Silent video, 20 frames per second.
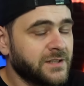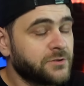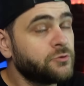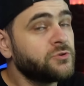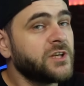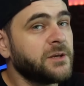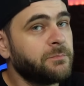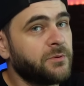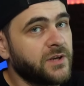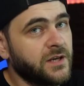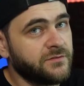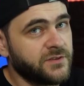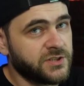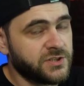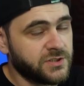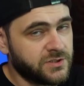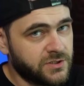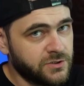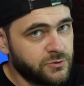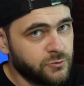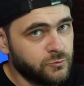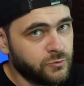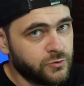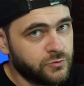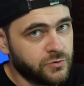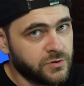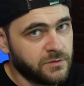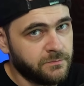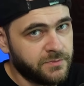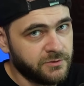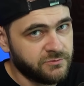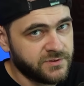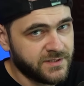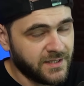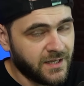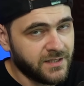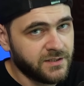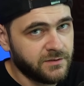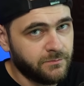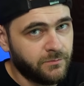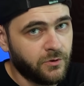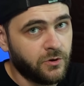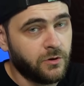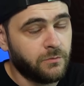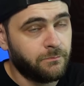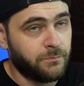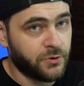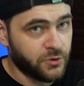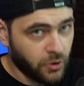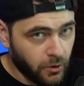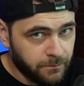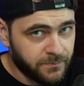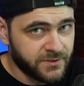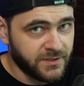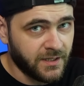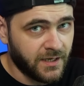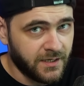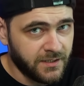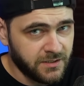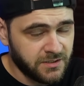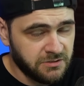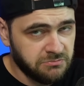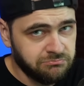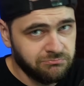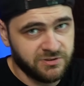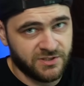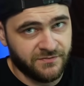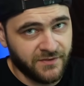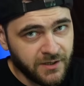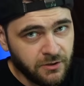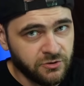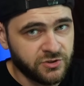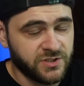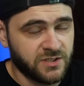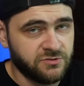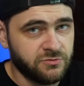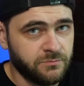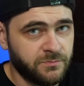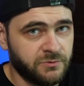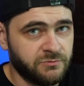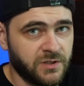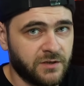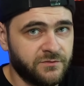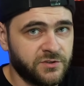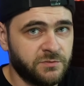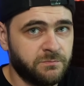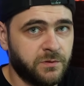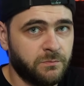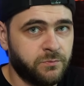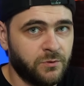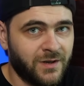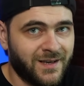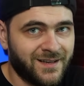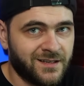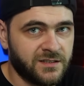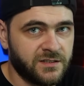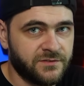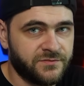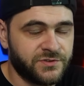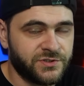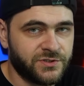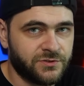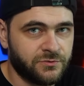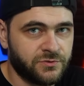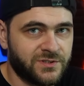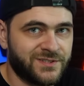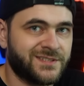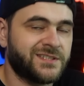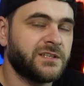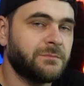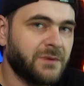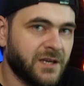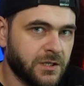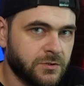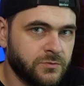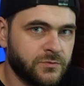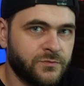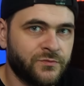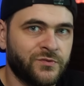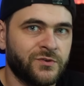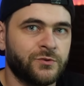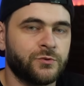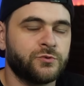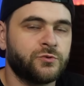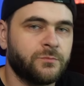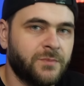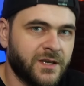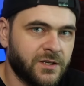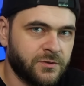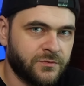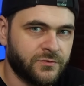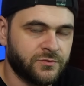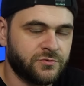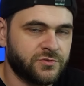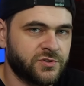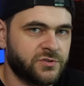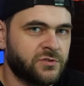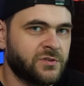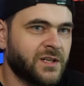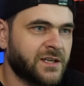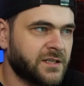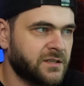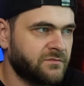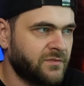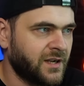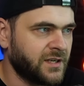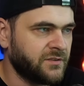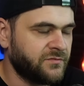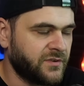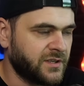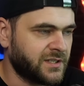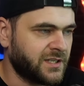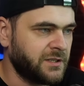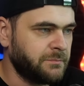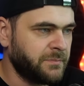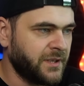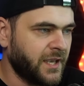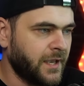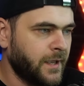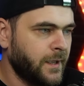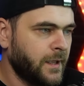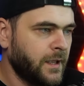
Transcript: Tutaj pojawia się tytuł, który był znany, bo Prop Night swego czasu był nawet popularny wśród streamerów, youtuberów, którzy to nagrywali w ekipie.